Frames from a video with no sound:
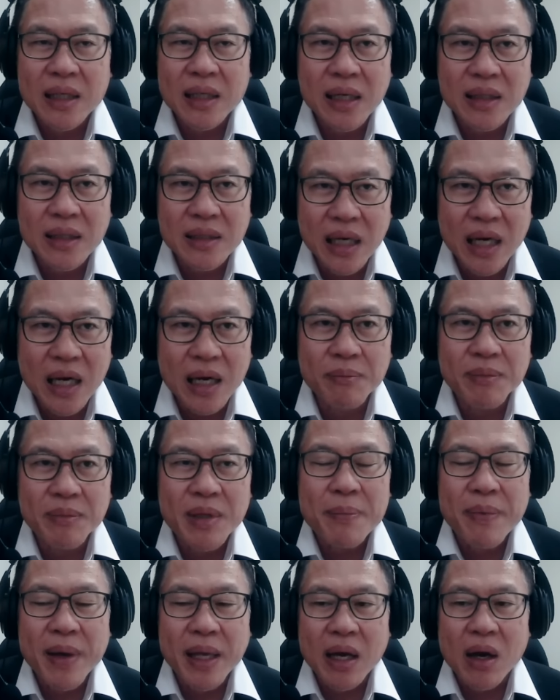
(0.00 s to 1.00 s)
เครื่องดื่ม
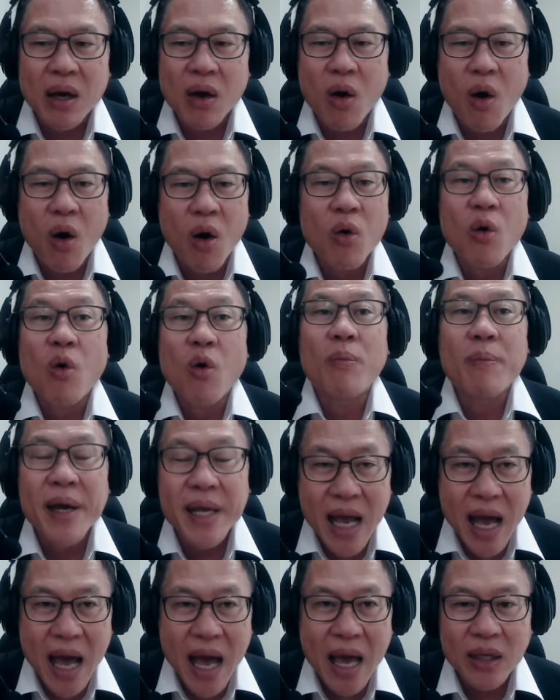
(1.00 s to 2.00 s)
ที่เป็นแอลกอฮอล์คงไม่
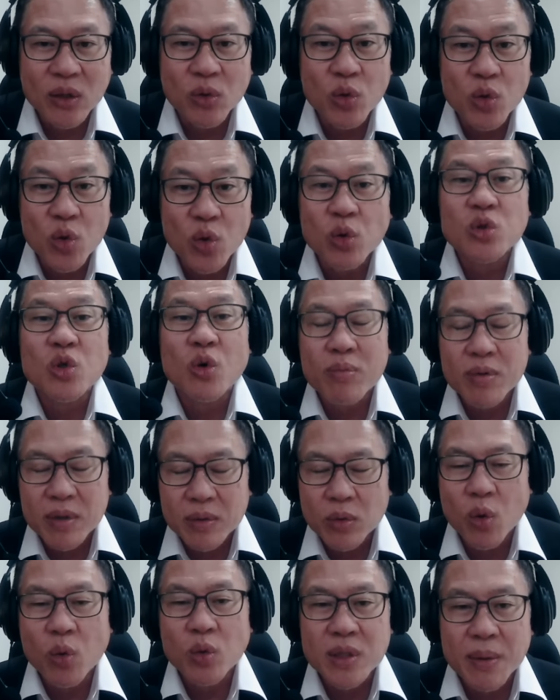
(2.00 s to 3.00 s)
ได้ทุกยุค
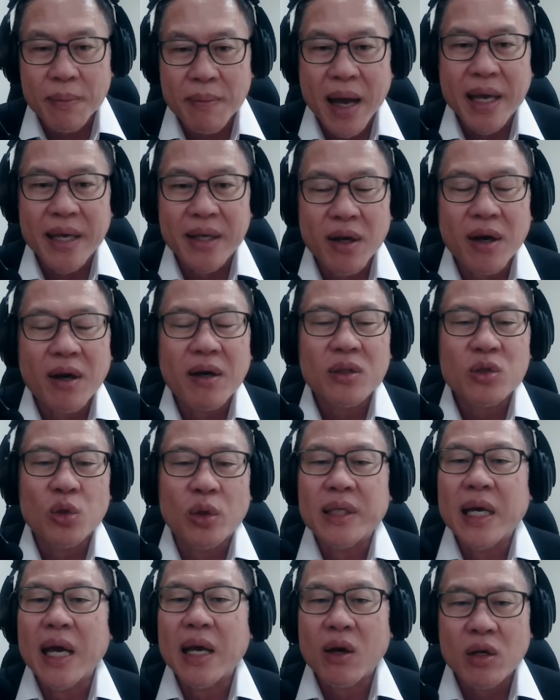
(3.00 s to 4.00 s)
ทุกสมัยเนาะส่ว
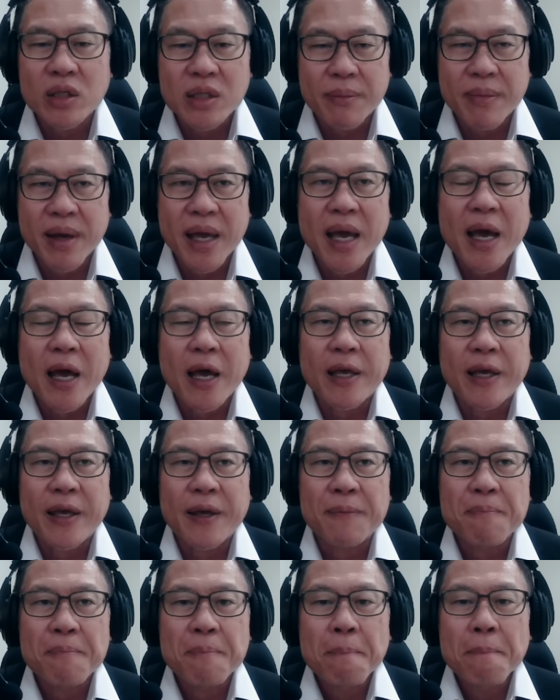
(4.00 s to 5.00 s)
นใหญ่ก็จะไม่ให้
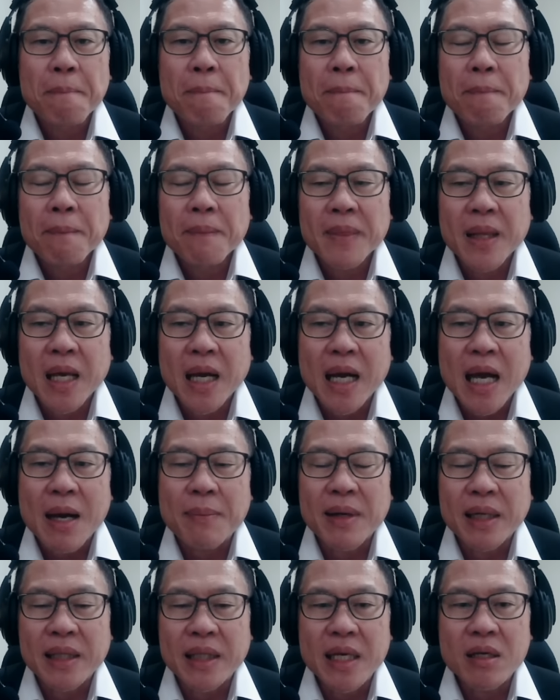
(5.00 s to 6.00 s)
นะครับ
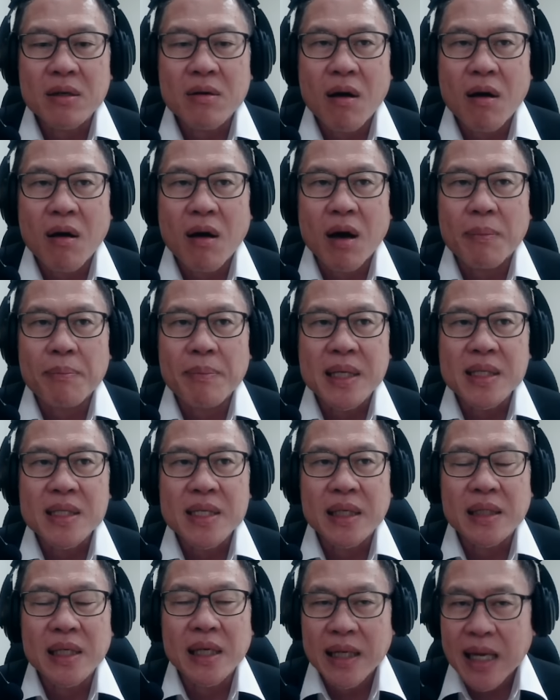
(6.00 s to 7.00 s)
อันนี้ก็เป็น
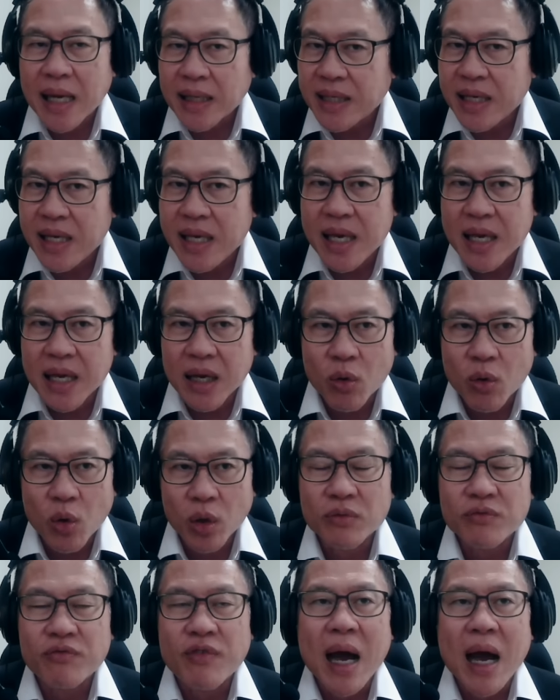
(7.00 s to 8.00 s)
สิ่งหนึ่งนะที่ค
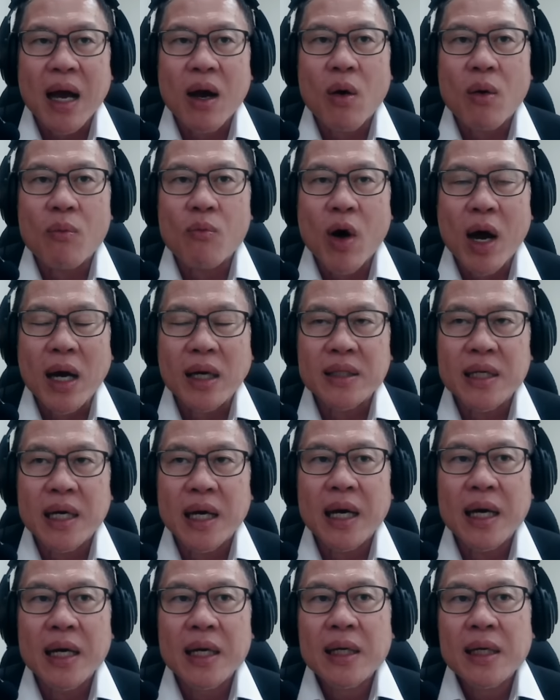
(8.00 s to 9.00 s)
นฝากความหวังเย
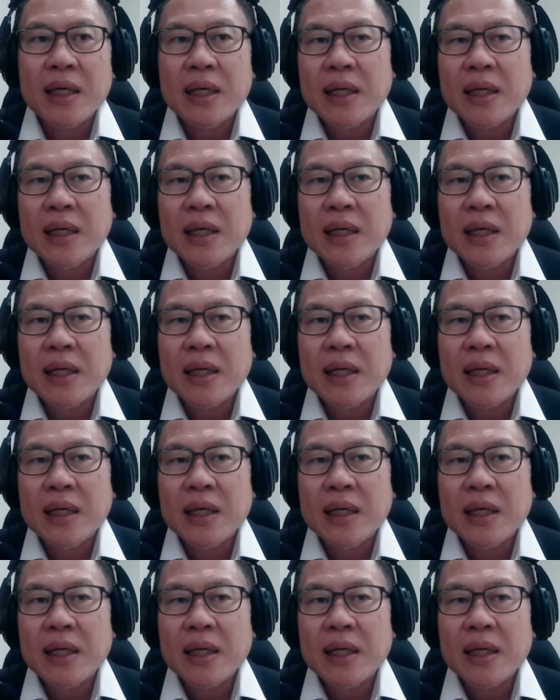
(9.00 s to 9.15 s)
อะ